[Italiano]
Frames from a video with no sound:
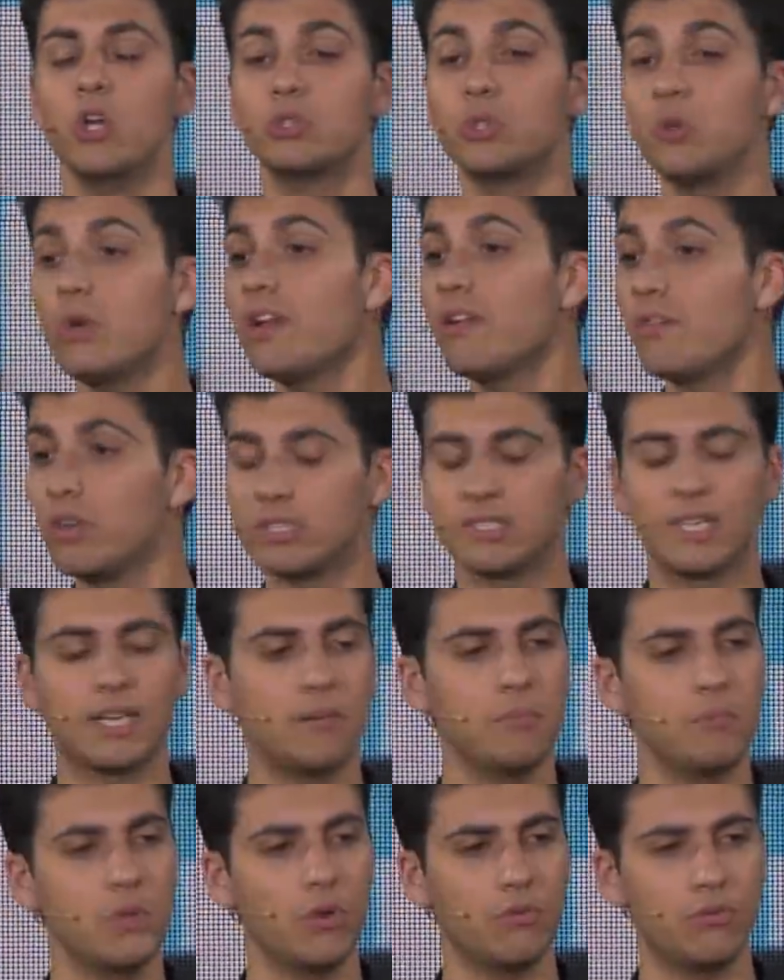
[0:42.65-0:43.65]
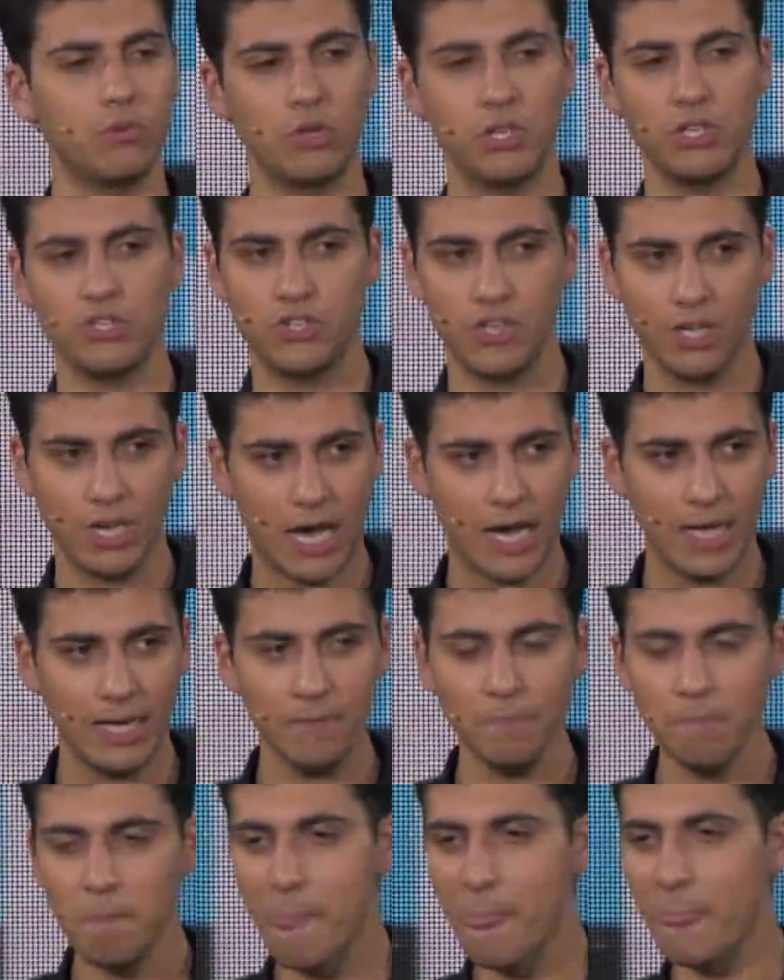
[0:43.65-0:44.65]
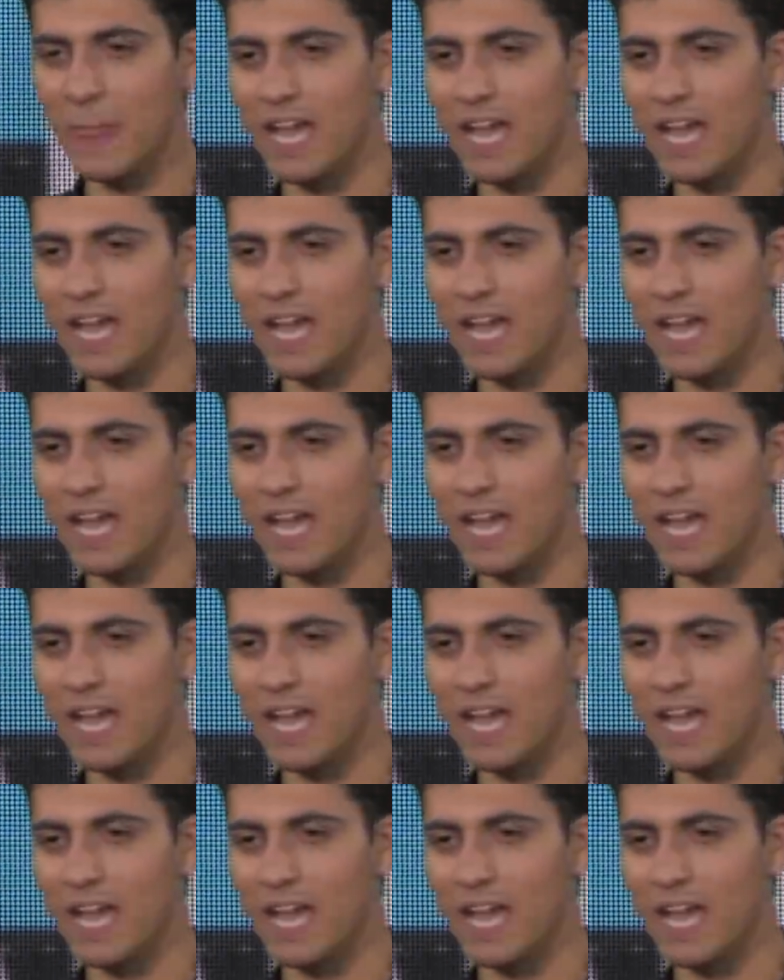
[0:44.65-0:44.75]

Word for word: Solo una volta cambiò, fu originale.